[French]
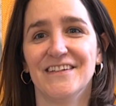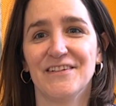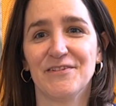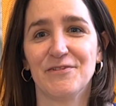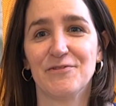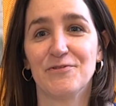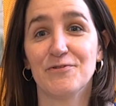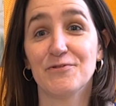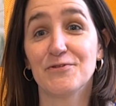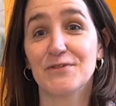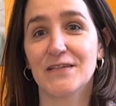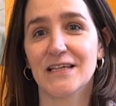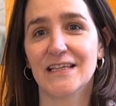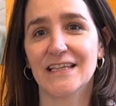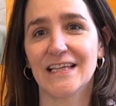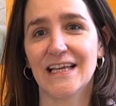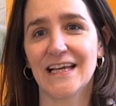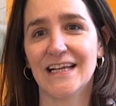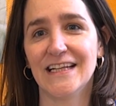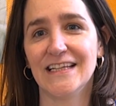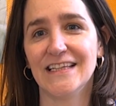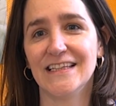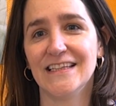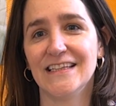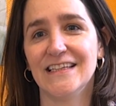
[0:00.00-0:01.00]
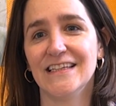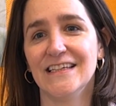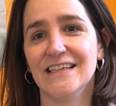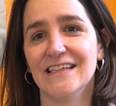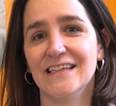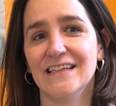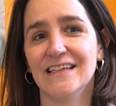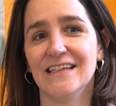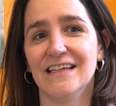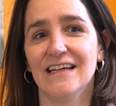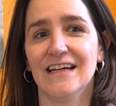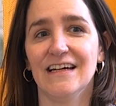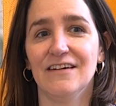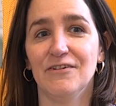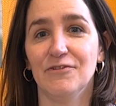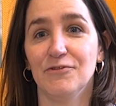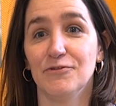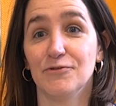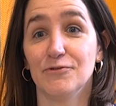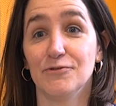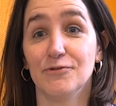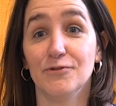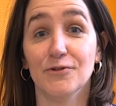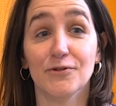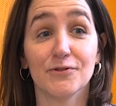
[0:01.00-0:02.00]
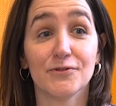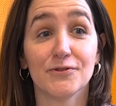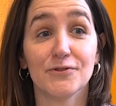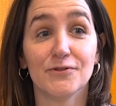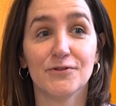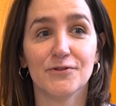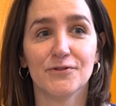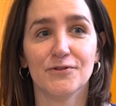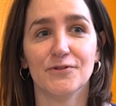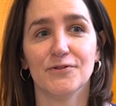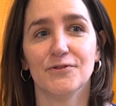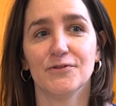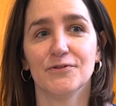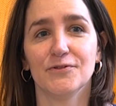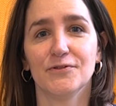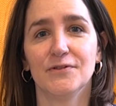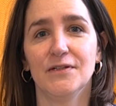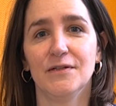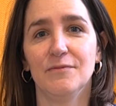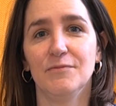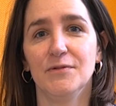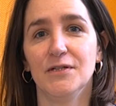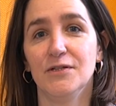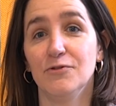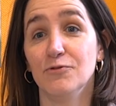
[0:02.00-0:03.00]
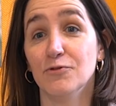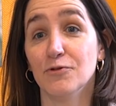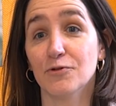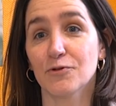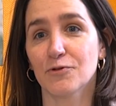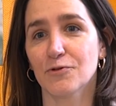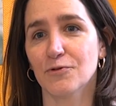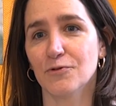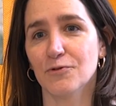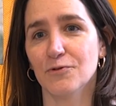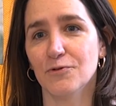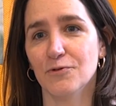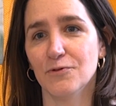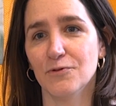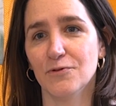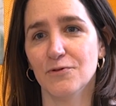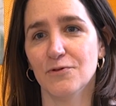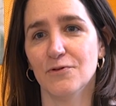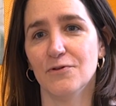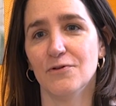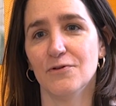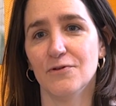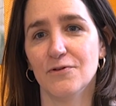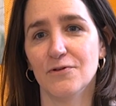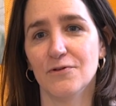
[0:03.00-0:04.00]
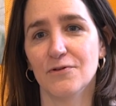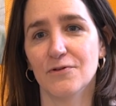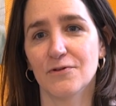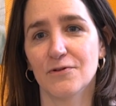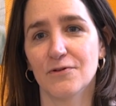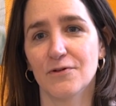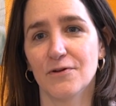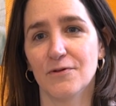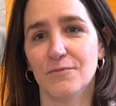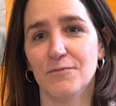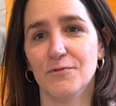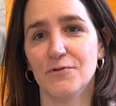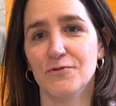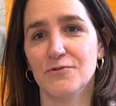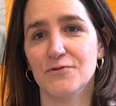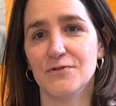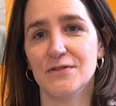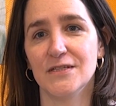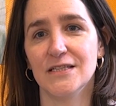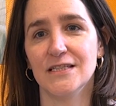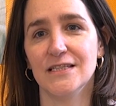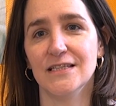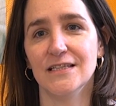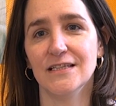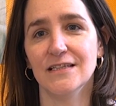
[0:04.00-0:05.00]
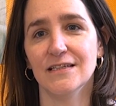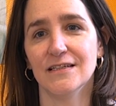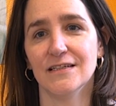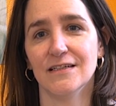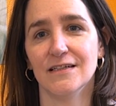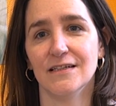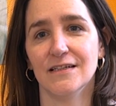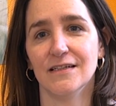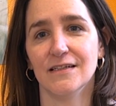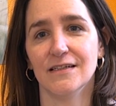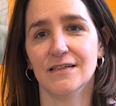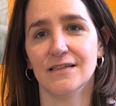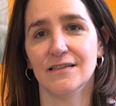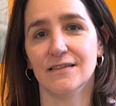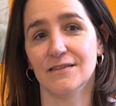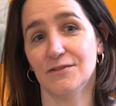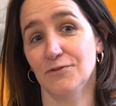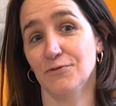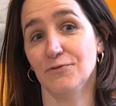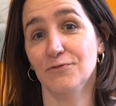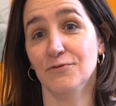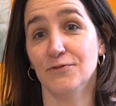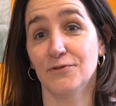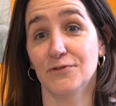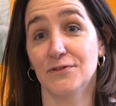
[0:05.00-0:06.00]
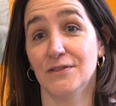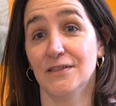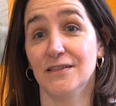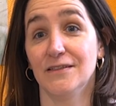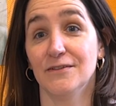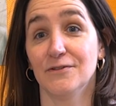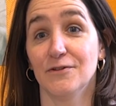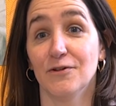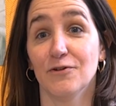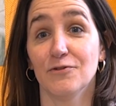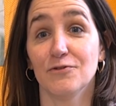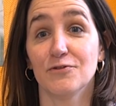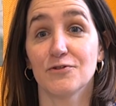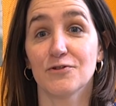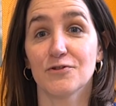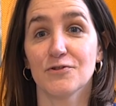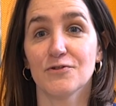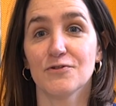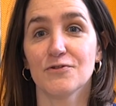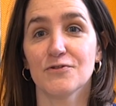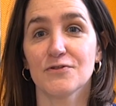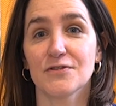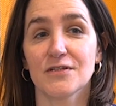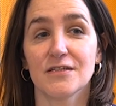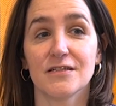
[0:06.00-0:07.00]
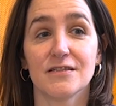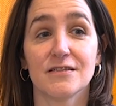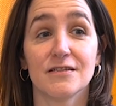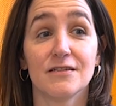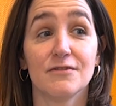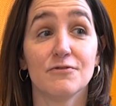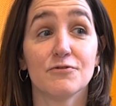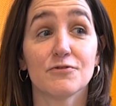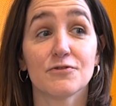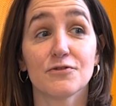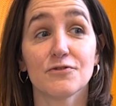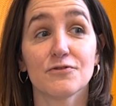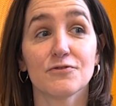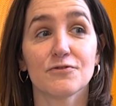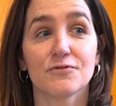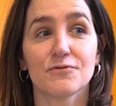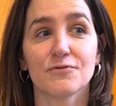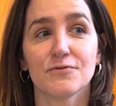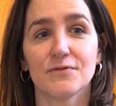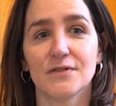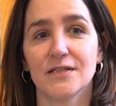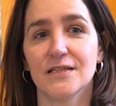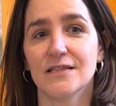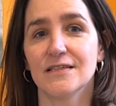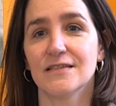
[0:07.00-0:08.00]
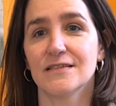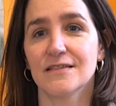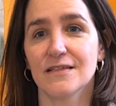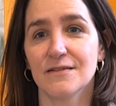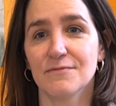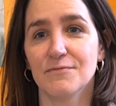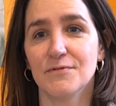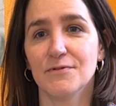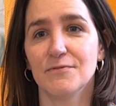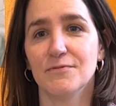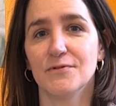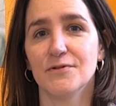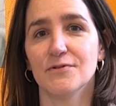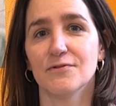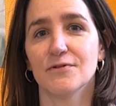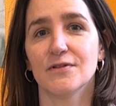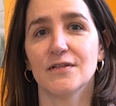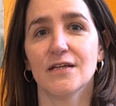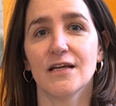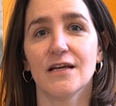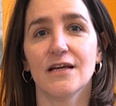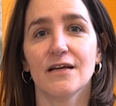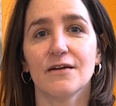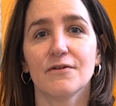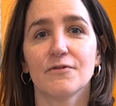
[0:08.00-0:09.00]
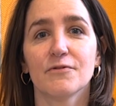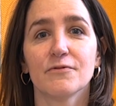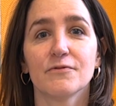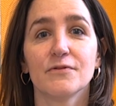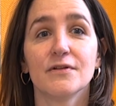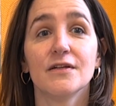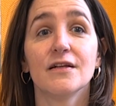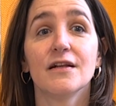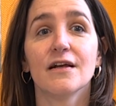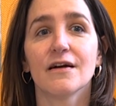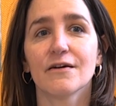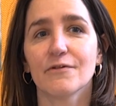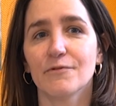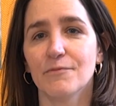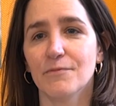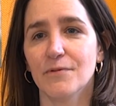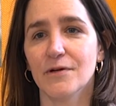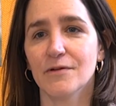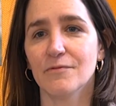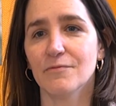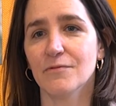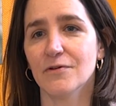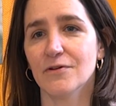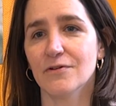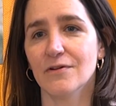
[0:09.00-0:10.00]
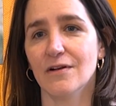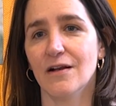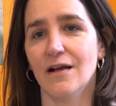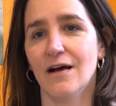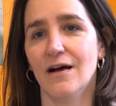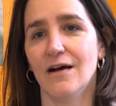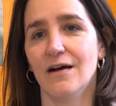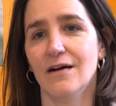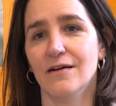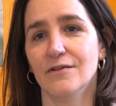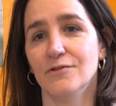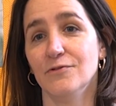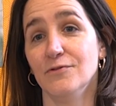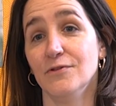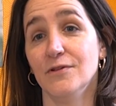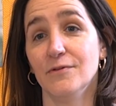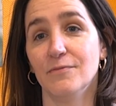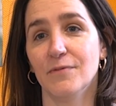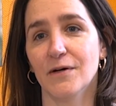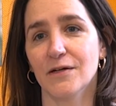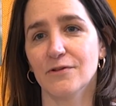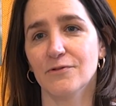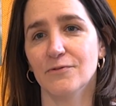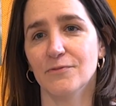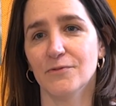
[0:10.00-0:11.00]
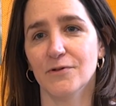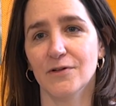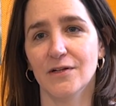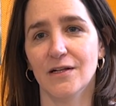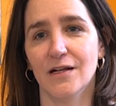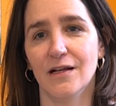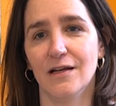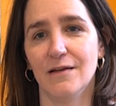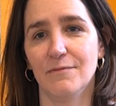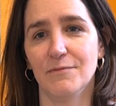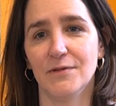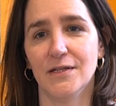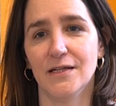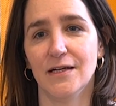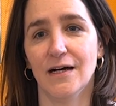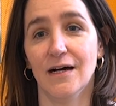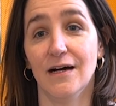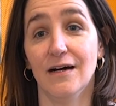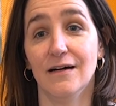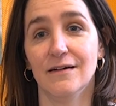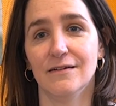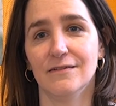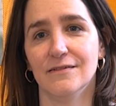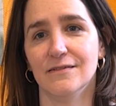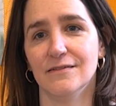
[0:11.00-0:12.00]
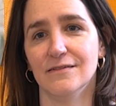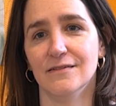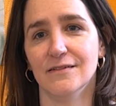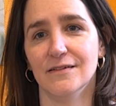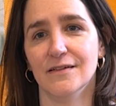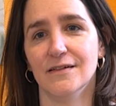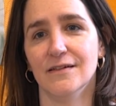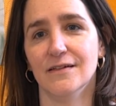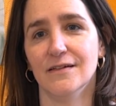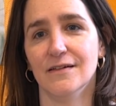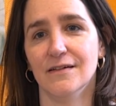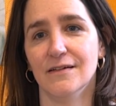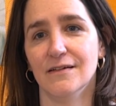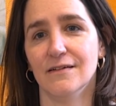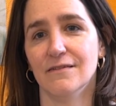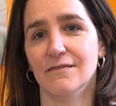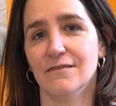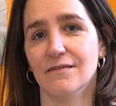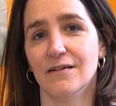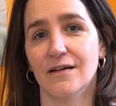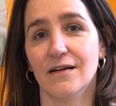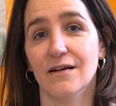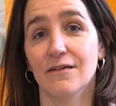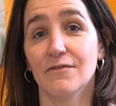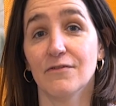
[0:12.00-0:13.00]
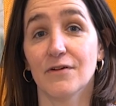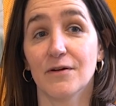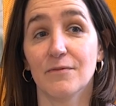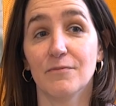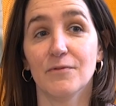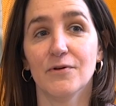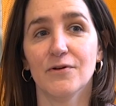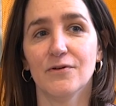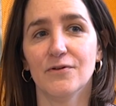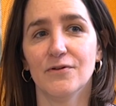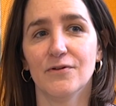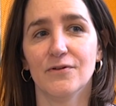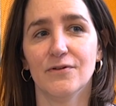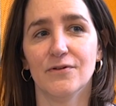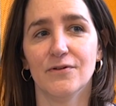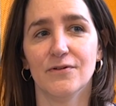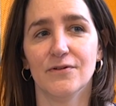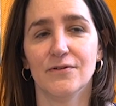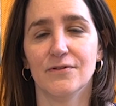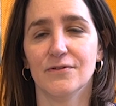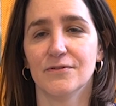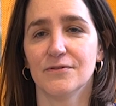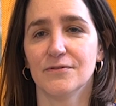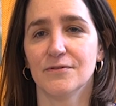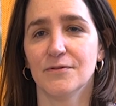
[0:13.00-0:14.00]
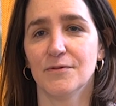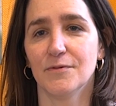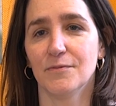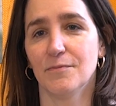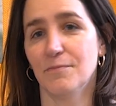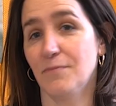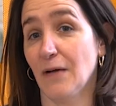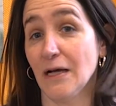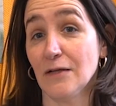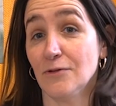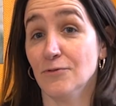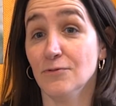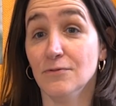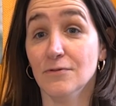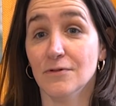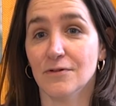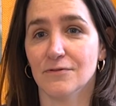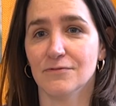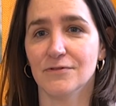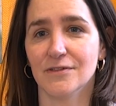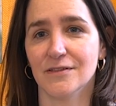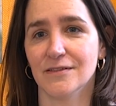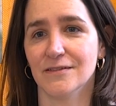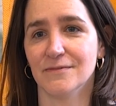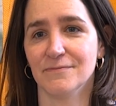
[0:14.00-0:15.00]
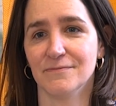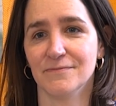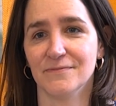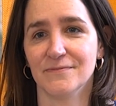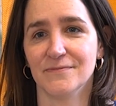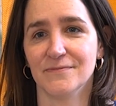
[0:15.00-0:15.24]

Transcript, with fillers: de cette qualité euh, dans des milieux ruraux comme l'Usigny et je trouve que c'est une grande chance et c'est une chance qu'on ait cette bibliothèque qu'on ait l'accompagnement la, du département et de la MDA voilà vraiment partout en fait